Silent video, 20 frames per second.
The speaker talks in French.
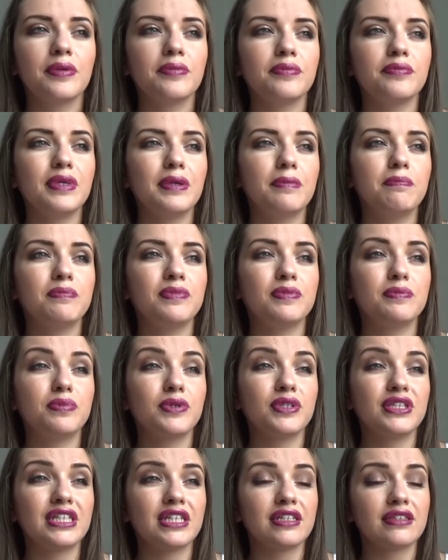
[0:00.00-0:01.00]
mais
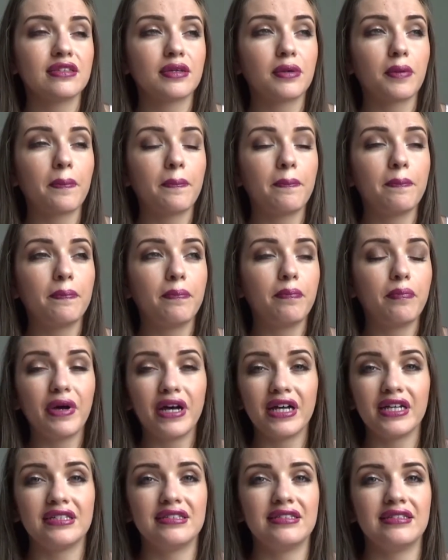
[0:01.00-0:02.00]
peut-être
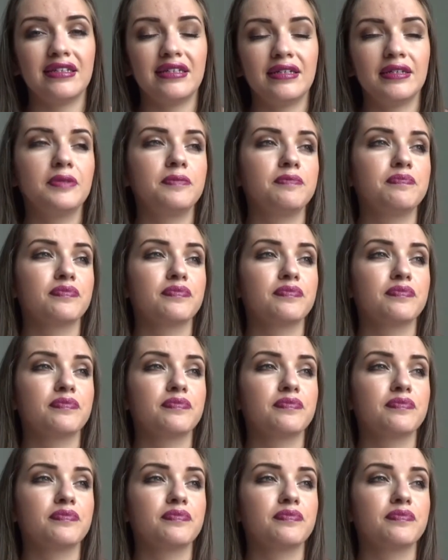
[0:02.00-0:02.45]
pas assez.